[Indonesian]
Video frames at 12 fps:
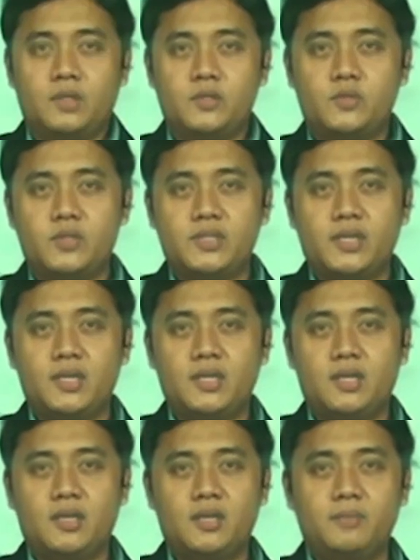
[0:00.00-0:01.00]
Suasana
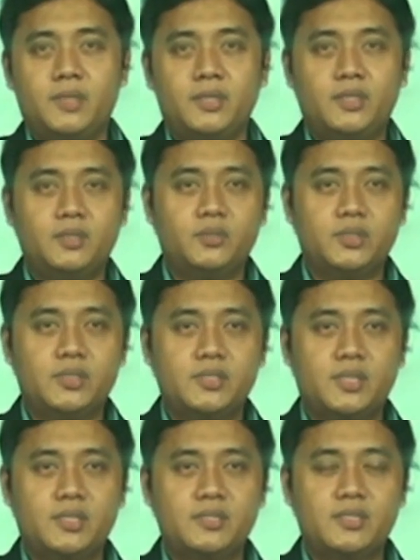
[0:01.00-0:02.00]
kekerabatan anggota
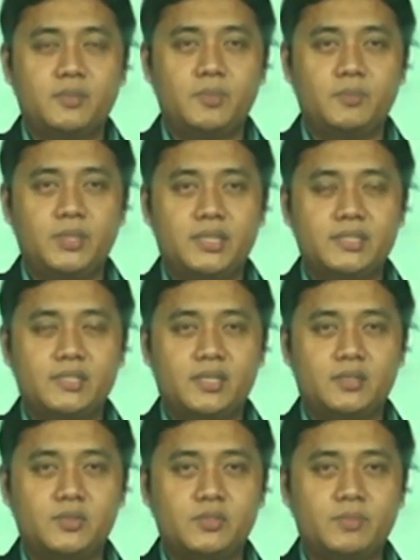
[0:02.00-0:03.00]
Satgas TMMD
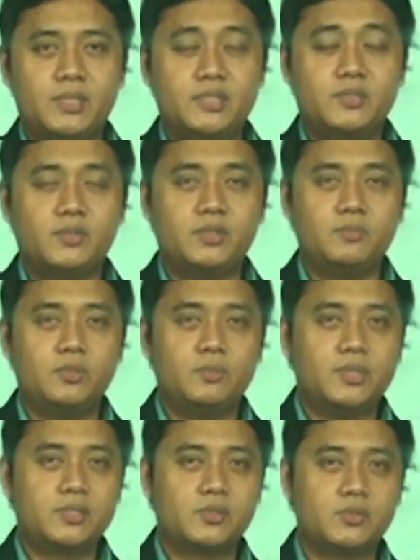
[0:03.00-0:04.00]
ke-111 Kodim
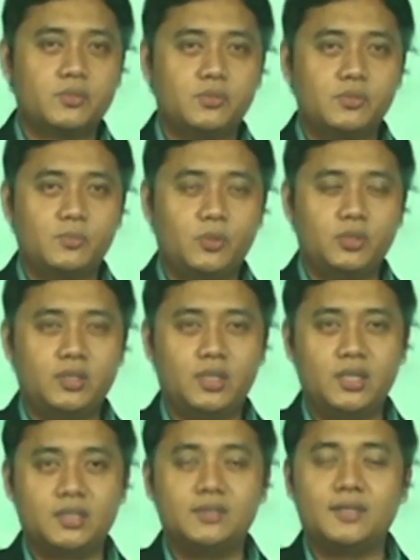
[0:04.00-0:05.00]
1207
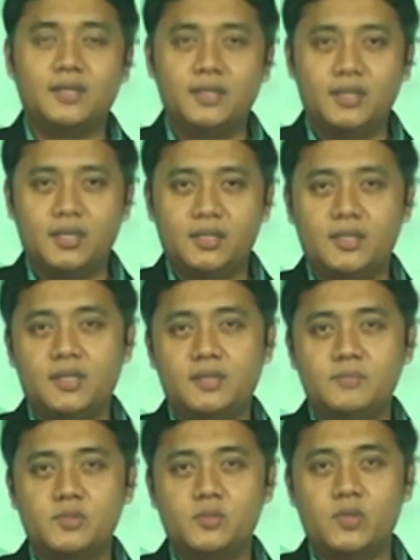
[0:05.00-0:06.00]
Pontianak terlihat
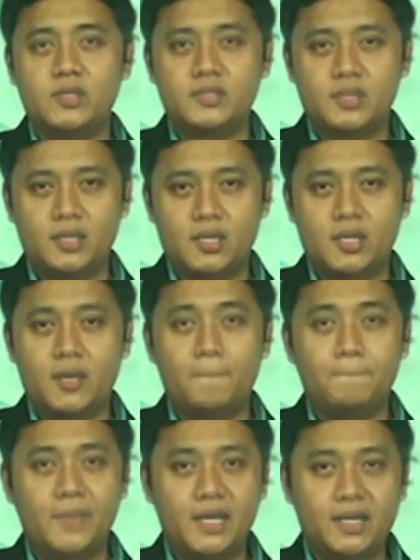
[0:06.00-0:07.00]
dalam suasana
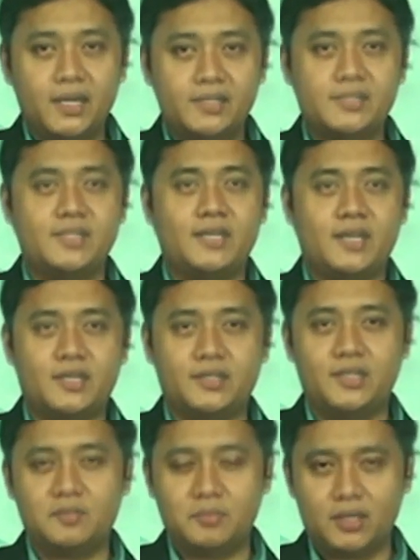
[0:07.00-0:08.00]
makan siang
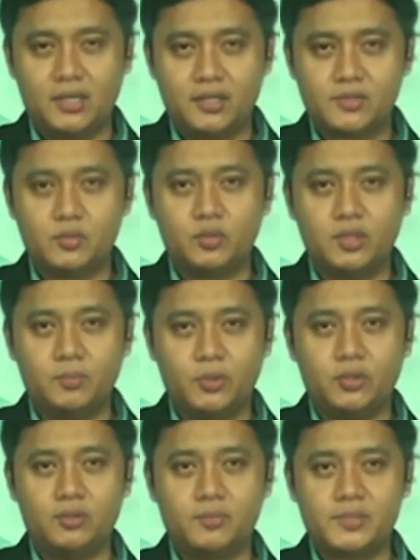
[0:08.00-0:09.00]
yang berlangsung di
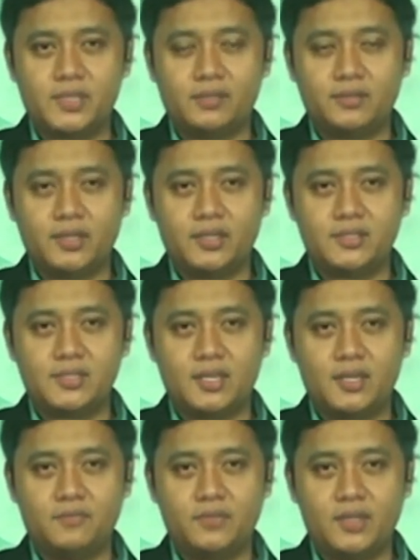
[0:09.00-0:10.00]
Pondok Pesantren
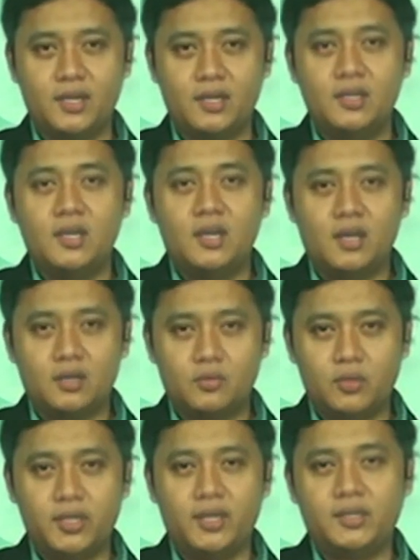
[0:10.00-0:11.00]
Salafiyah
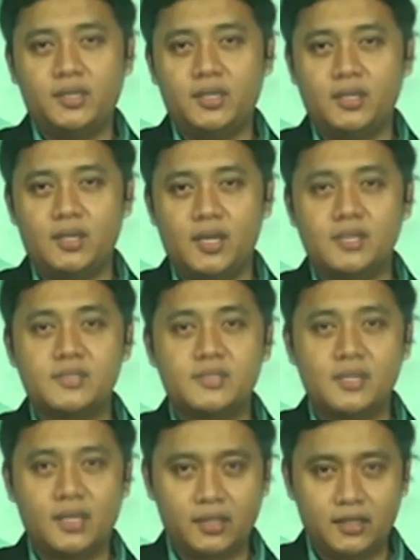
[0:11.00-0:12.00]
Hakul Yakin
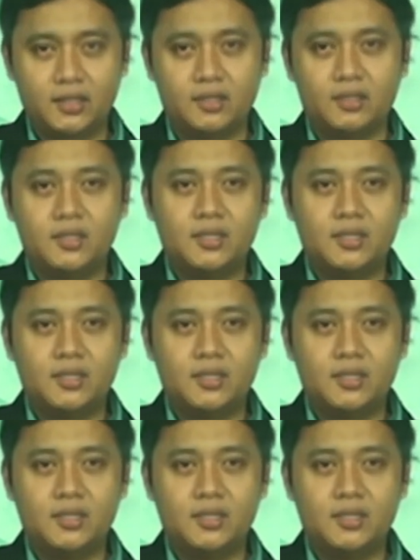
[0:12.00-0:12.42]
As-Salihin.